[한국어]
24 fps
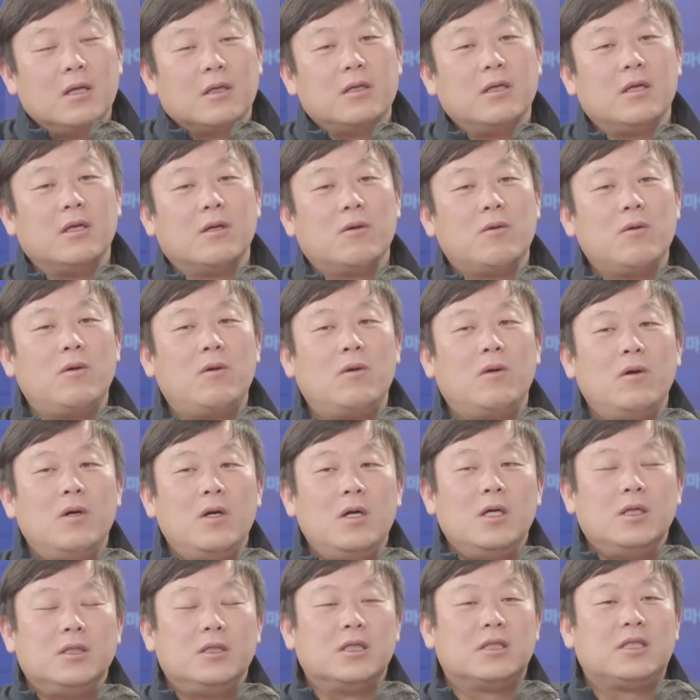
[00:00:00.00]
그리고
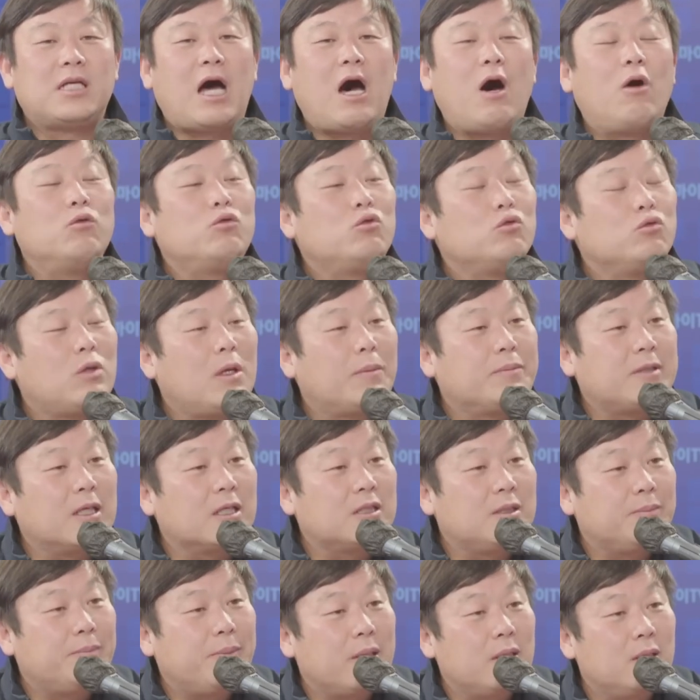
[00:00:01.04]
이제
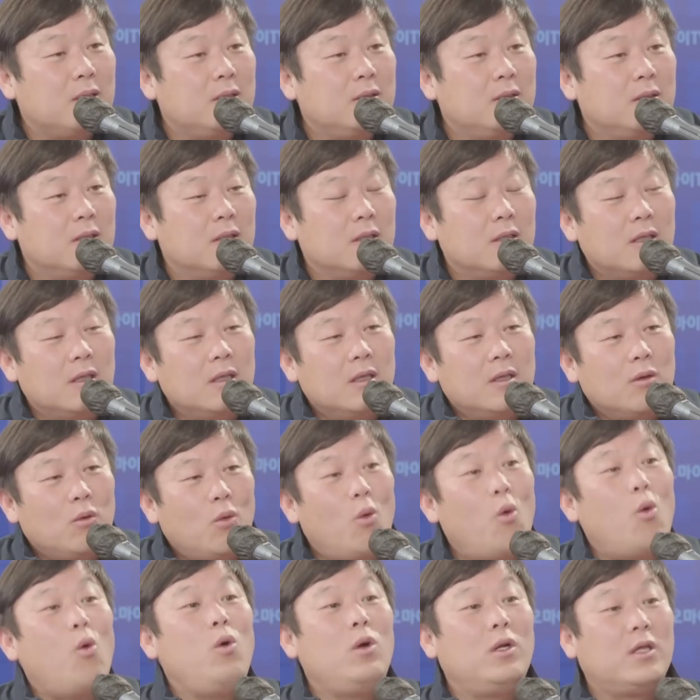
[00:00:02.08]
좌우중도합작 집회는
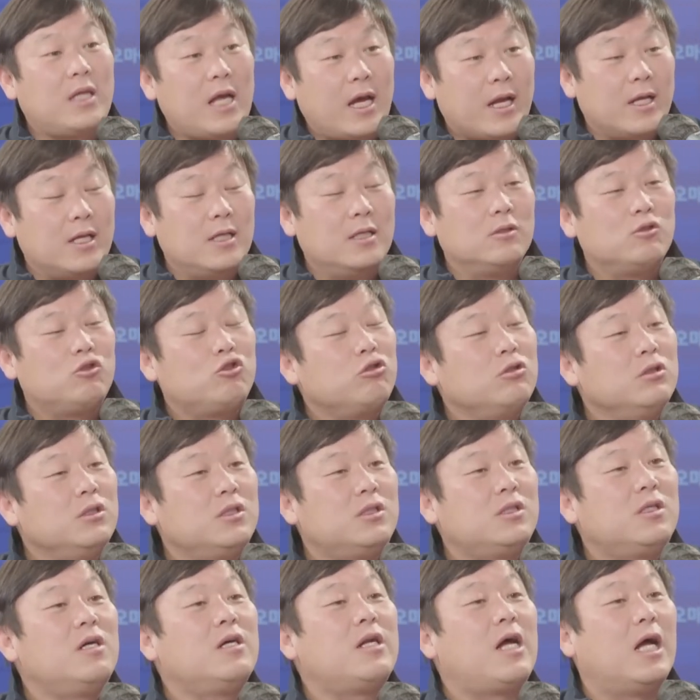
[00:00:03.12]
오월 달에는 음.
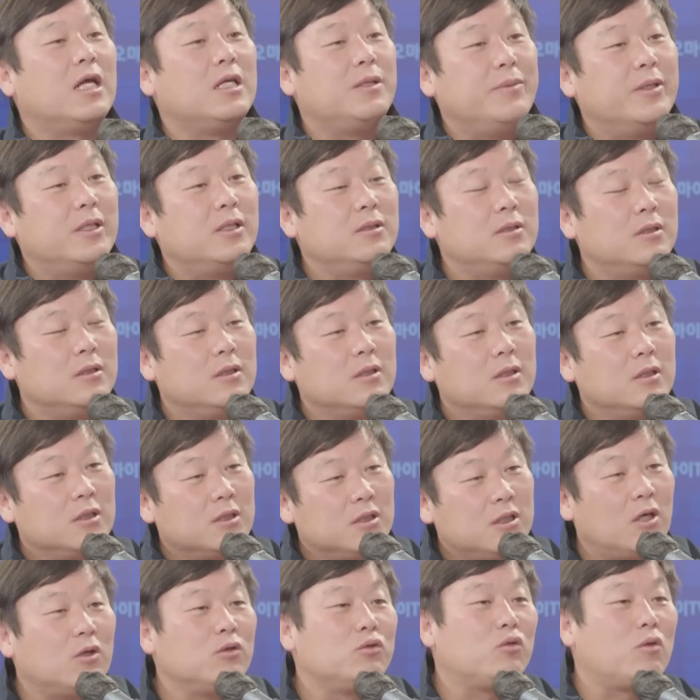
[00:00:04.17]
춘천 아니면
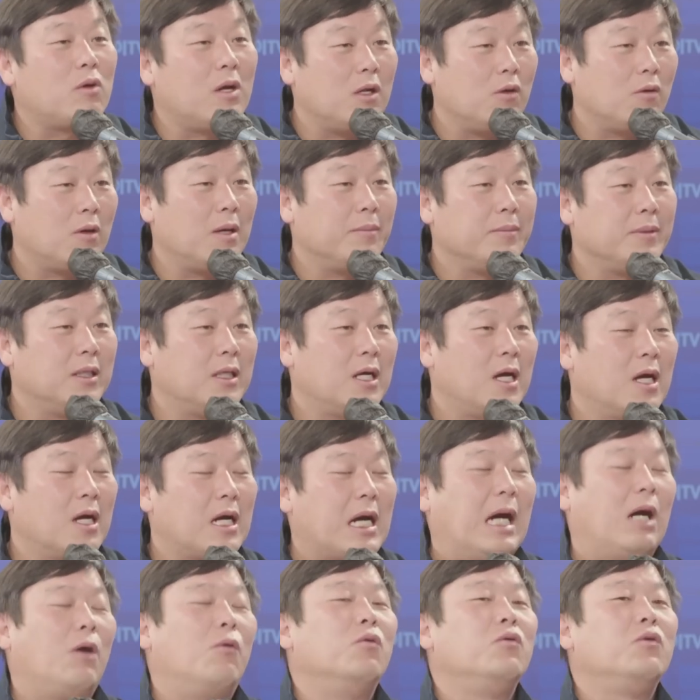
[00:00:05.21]
청주로 가려고 합니다. 아.
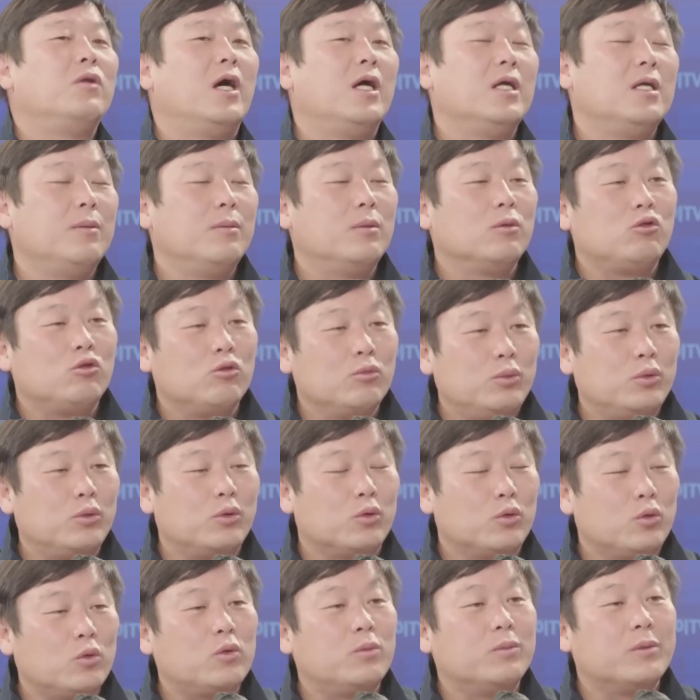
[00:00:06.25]
강원도 아니면
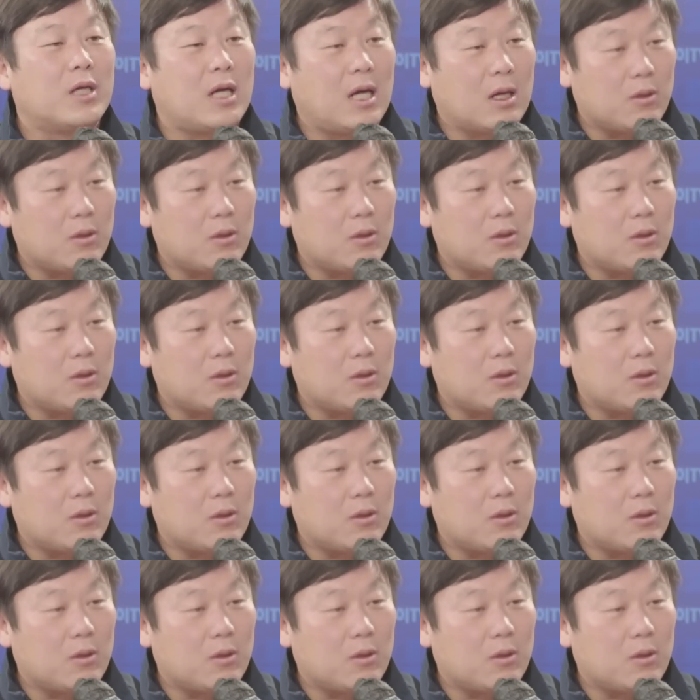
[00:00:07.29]
충북으로 조금 더